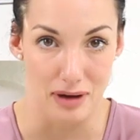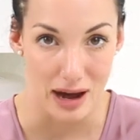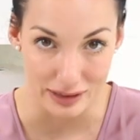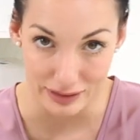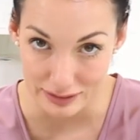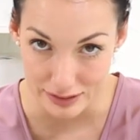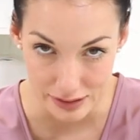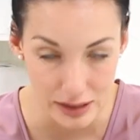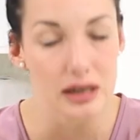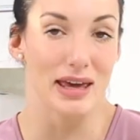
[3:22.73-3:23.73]

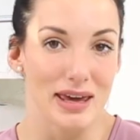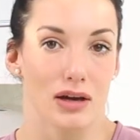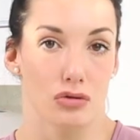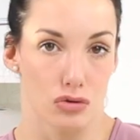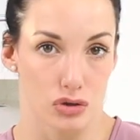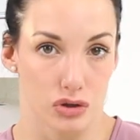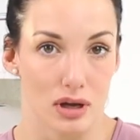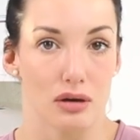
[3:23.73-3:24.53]
marketing e costa